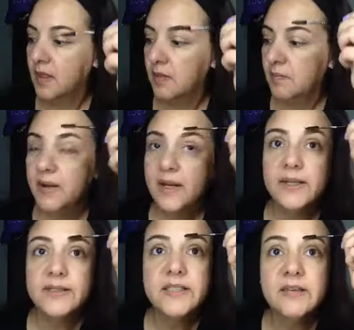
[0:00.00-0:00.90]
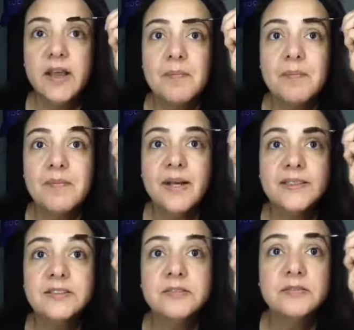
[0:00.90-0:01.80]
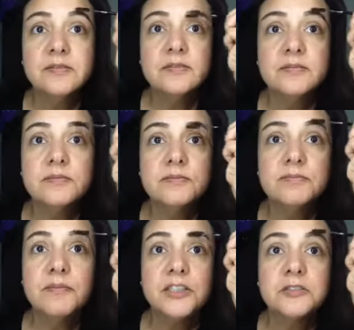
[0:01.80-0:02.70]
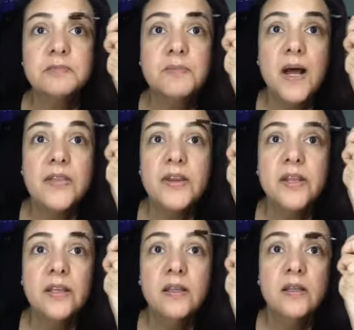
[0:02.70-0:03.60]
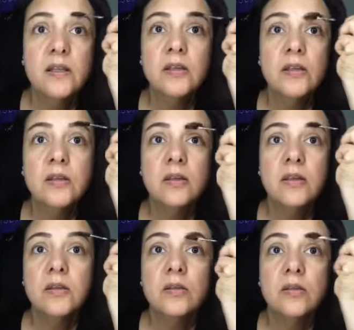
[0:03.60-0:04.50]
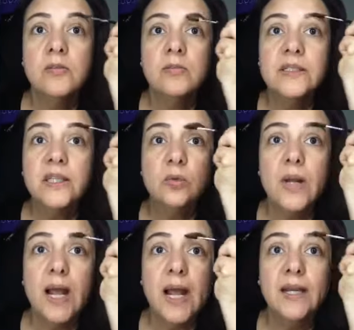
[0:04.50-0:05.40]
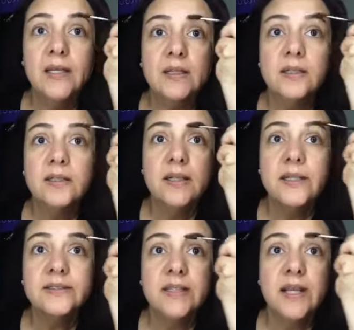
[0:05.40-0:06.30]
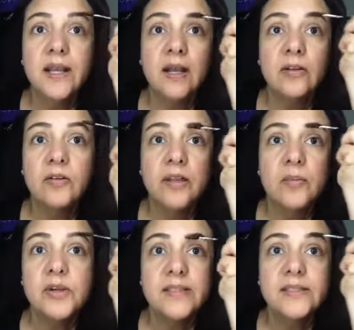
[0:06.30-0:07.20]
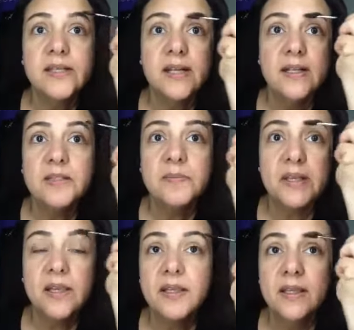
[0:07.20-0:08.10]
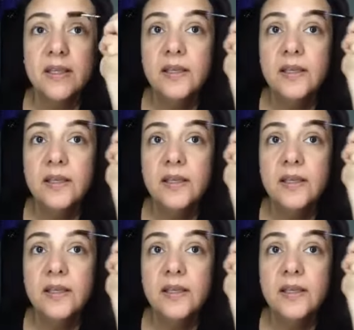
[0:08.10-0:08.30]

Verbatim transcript: para que se vea más más padre, más natural la ceja, ¿ok? Porque la ceja de esta parte de aquí